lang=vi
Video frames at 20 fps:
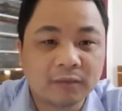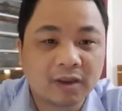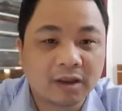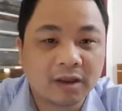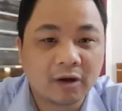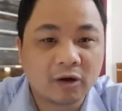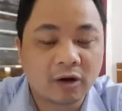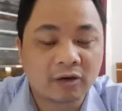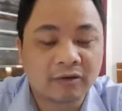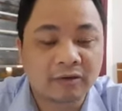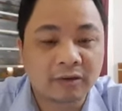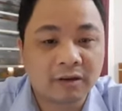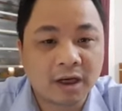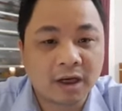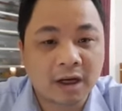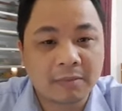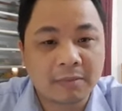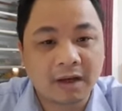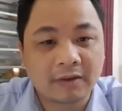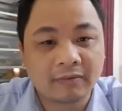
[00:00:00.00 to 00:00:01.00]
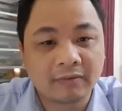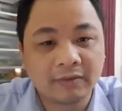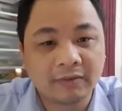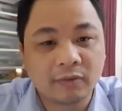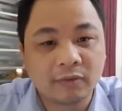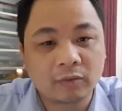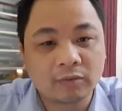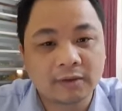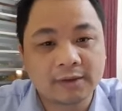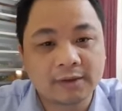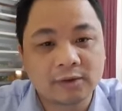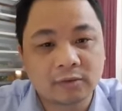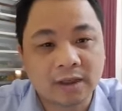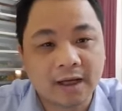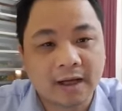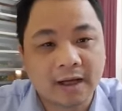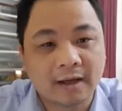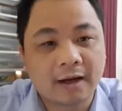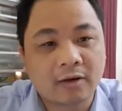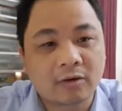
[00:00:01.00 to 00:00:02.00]
Thế còn các bạn Vĩnh Phúc thì chúng
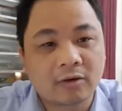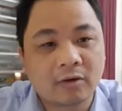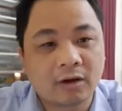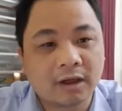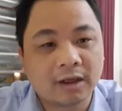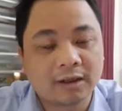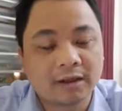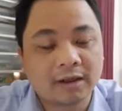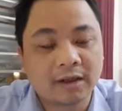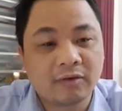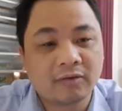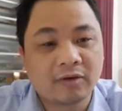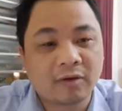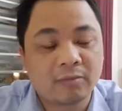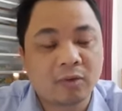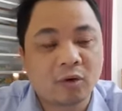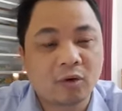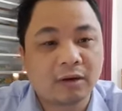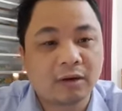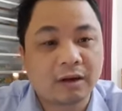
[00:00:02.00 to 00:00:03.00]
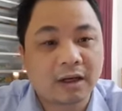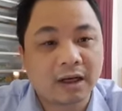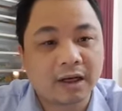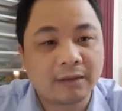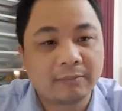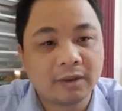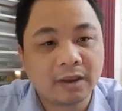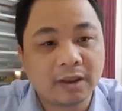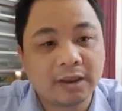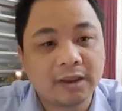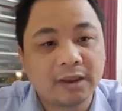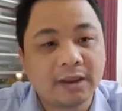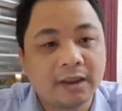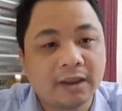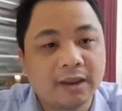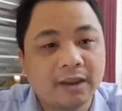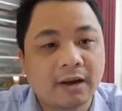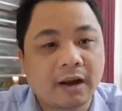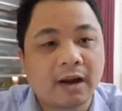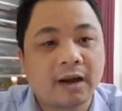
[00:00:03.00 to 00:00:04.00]
ta đã có lịch thi vòng 1 là ngày
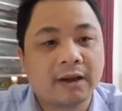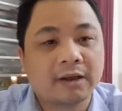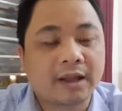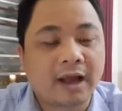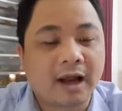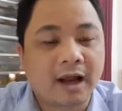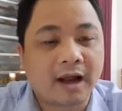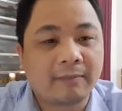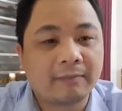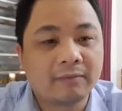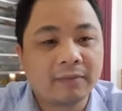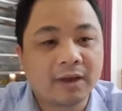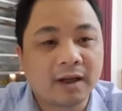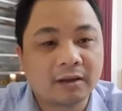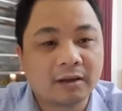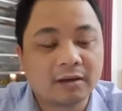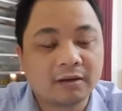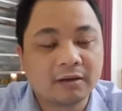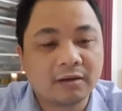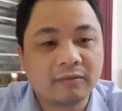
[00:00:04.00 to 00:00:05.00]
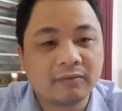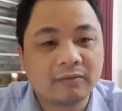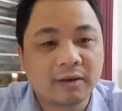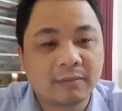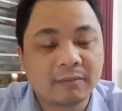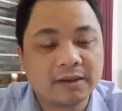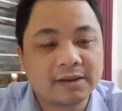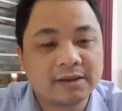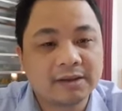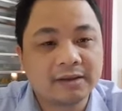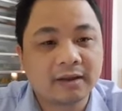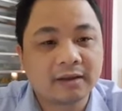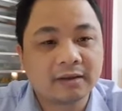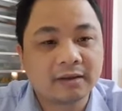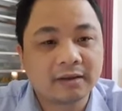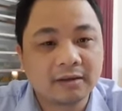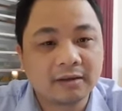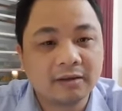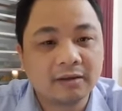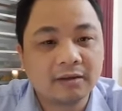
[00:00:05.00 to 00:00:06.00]
18 tháng 4 và 19 tháng
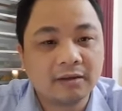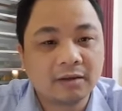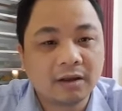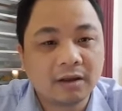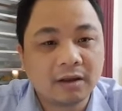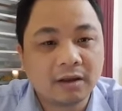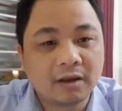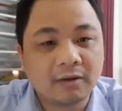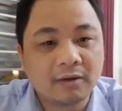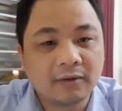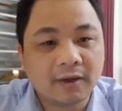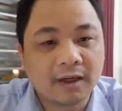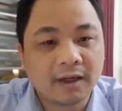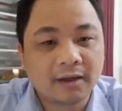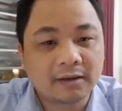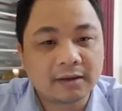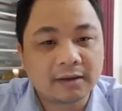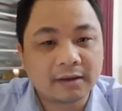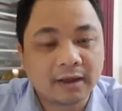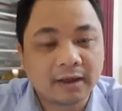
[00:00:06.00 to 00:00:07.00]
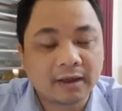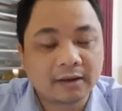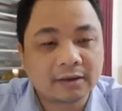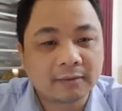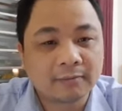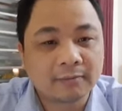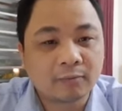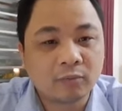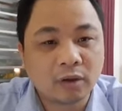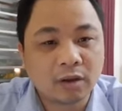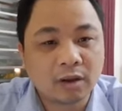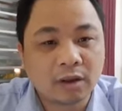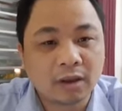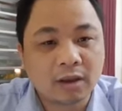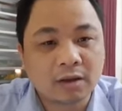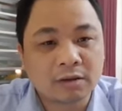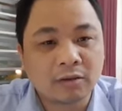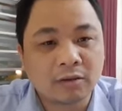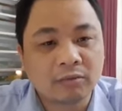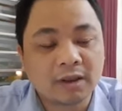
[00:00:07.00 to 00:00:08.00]
4. Vâng thì thầy cũng rất muốn ờ,
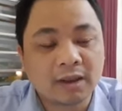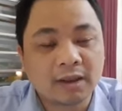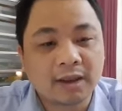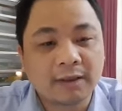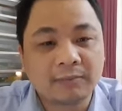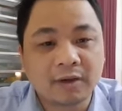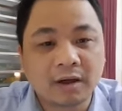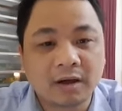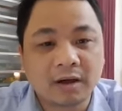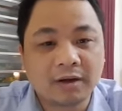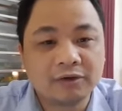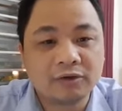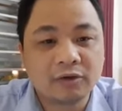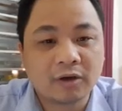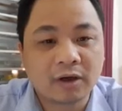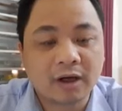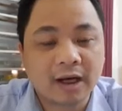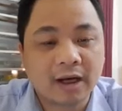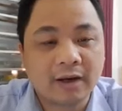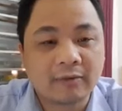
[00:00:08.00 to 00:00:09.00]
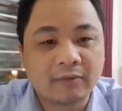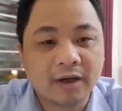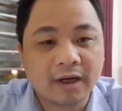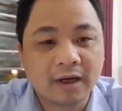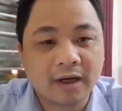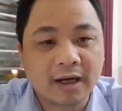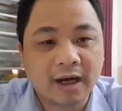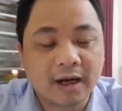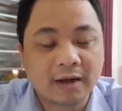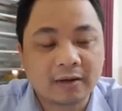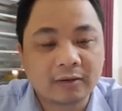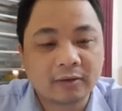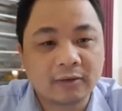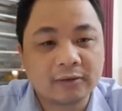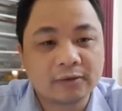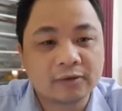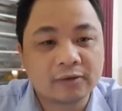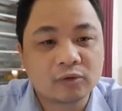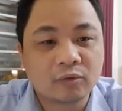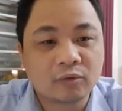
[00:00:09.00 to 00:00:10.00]
thông tin kịp thời cho các em về các
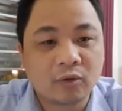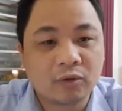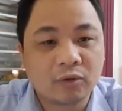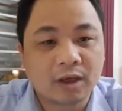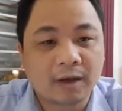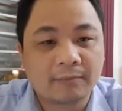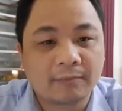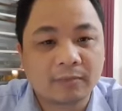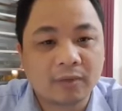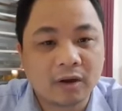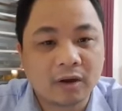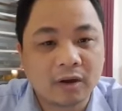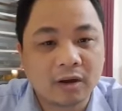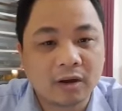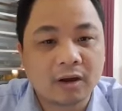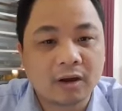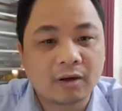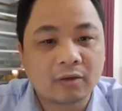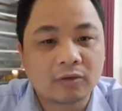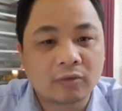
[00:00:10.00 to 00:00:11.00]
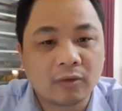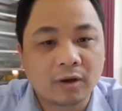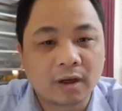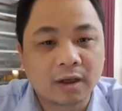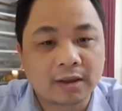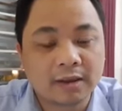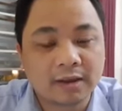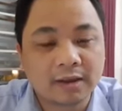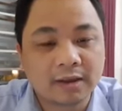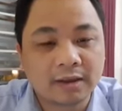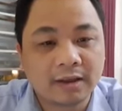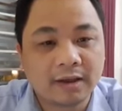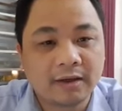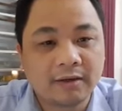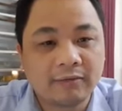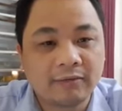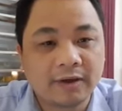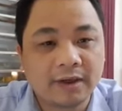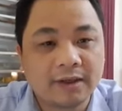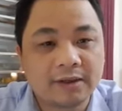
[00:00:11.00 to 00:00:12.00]
nội dung ôn tập ờ, của kỳ
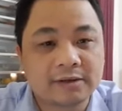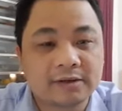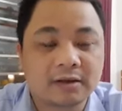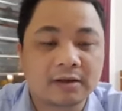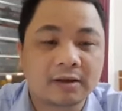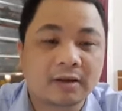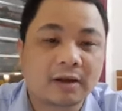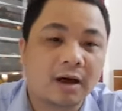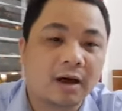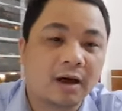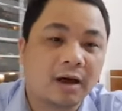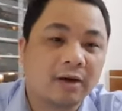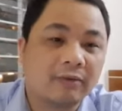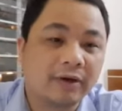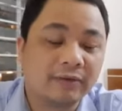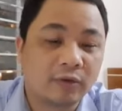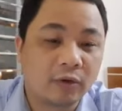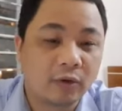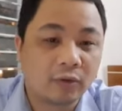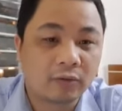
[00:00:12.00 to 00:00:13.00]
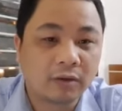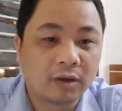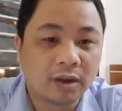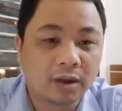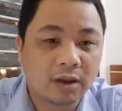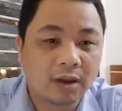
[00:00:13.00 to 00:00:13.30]
thi viên chức ở Vĩnh Phúc.